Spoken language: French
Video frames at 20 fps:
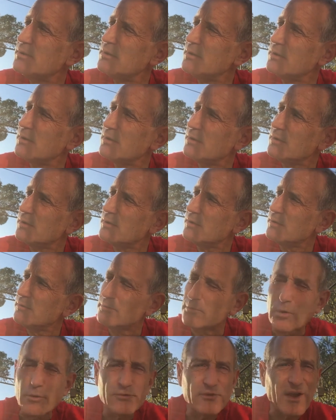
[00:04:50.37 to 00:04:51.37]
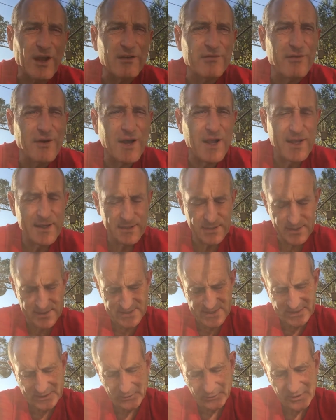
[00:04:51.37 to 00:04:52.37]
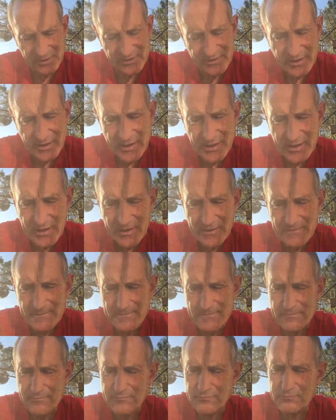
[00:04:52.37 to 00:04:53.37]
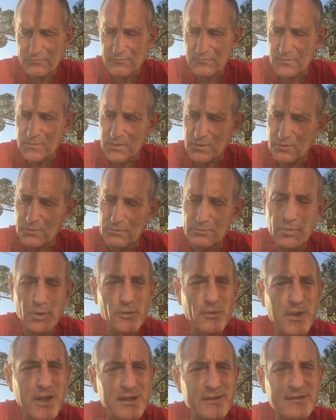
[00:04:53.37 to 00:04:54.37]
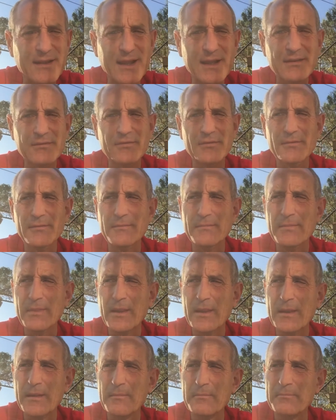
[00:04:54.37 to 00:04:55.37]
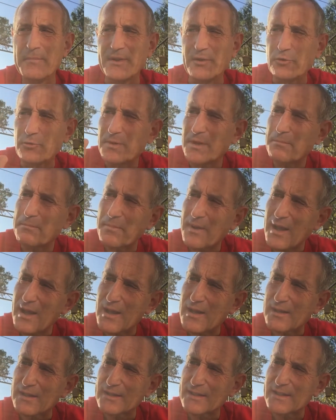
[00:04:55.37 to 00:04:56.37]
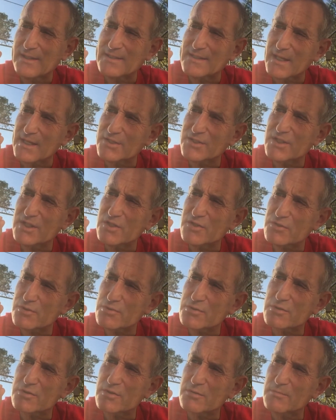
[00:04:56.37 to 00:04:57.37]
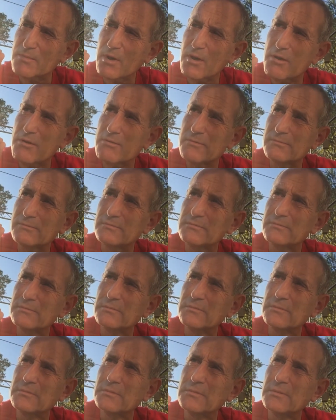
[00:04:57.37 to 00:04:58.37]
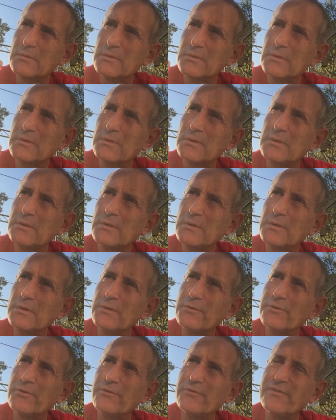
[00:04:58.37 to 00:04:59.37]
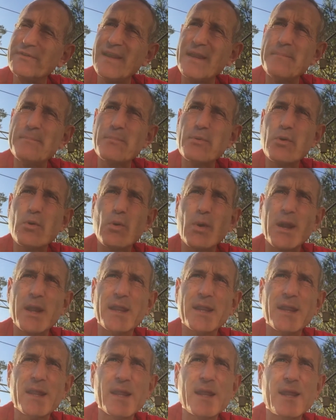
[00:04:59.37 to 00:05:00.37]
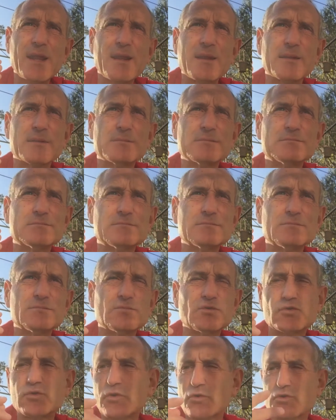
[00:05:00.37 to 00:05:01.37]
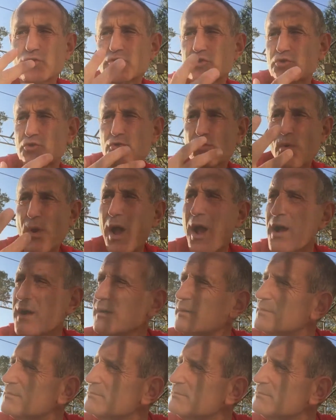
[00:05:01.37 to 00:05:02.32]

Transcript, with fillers: euh, un bon travail, de la sécurité, une bonne retraite. Mais n'oublie pas qu'il s'agit justement de déployer ton soi